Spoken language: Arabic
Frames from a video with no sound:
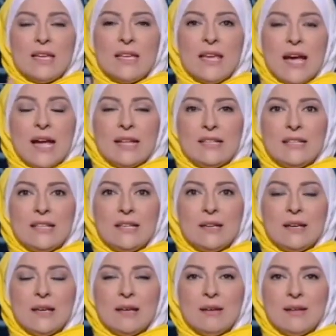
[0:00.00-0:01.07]
يعني
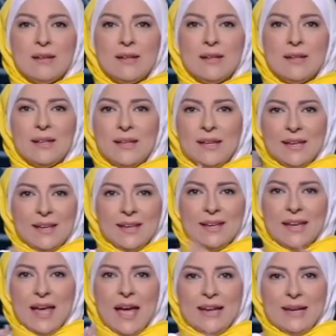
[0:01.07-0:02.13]
آه،
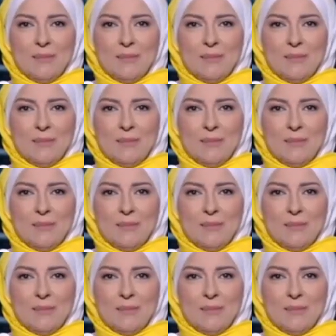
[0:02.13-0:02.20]
آه،